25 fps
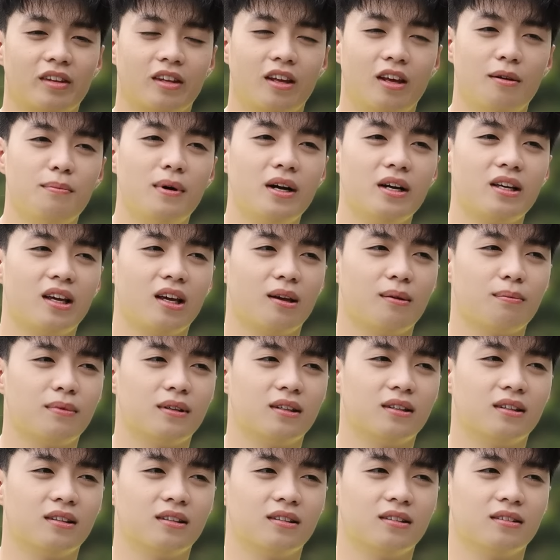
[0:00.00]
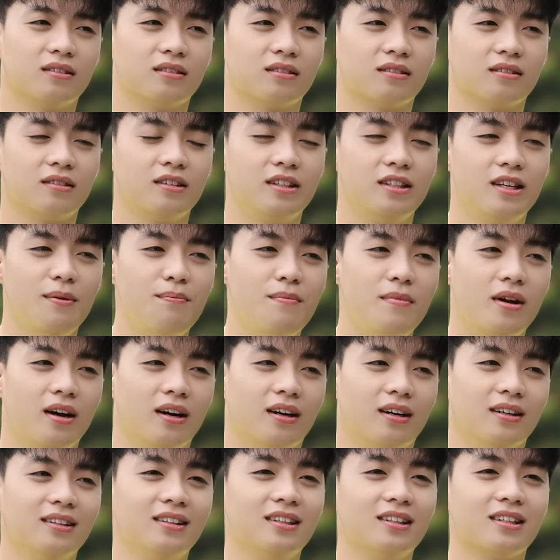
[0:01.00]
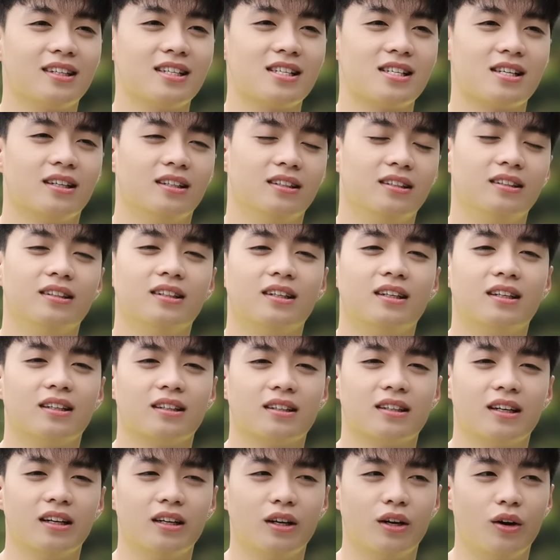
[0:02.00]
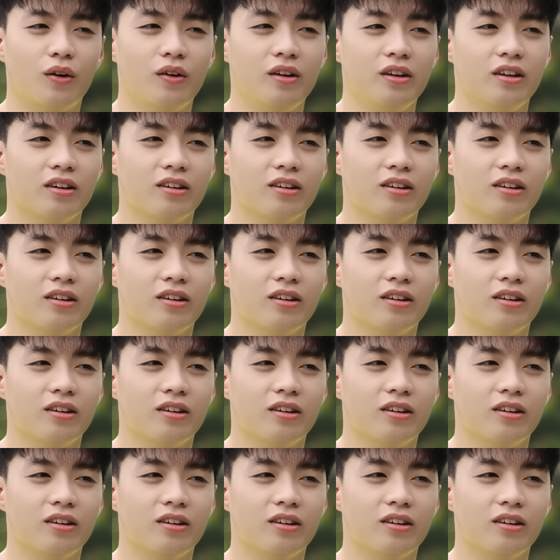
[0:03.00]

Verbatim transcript: Chỉ mới kịp uh, chớm nở cái sự uh, kết nối